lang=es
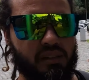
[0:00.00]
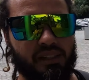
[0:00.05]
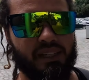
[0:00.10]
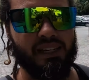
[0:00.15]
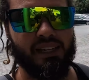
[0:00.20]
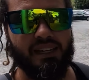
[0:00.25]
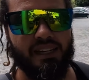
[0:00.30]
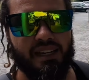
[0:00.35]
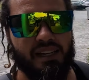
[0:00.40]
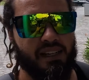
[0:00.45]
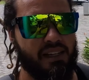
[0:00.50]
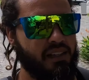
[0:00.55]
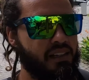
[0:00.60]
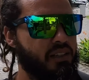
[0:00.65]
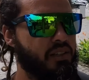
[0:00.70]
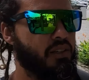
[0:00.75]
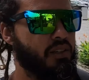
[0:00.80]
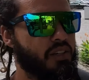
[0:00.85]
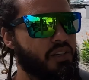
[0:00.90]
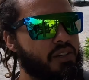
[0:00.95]
¿Qué es la que hay,
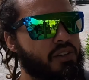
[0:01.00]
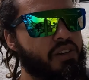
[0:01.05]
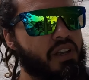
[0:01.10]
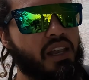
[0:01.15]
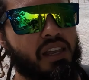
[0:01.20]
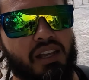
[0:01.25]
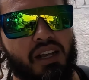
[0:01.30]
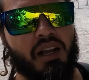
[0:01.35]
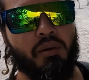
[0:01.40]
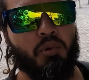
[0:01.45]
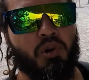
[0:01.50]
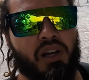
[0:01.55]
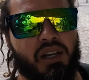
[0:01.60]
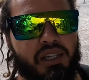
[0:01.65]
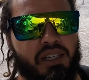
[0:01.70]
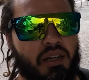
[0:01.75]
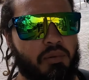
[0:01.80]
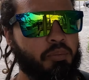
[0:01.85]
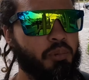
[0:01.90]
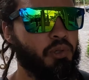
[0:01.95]
Corillo? Ya llegamos
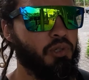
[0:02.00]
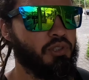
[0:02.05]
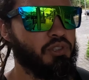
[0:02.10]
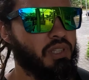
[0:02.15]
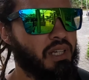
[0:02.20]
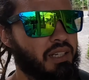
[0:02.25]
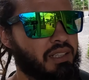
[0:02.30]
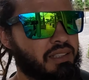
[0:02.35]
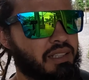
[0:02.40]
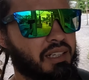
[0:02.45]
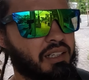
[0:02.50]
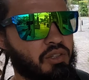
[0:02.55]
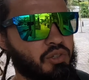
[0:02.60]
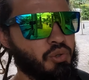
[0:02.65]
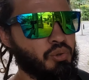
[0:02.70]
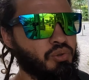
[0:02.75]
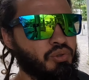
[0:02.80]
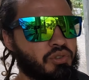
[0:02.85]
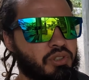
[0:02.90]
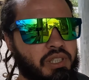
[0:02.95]
aquí al portal del
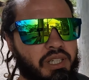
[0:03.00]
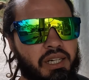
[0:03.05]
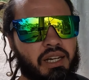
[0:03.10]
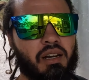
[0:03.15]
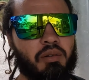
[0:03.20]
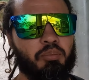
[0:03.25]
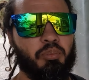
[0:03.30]
Yunque, al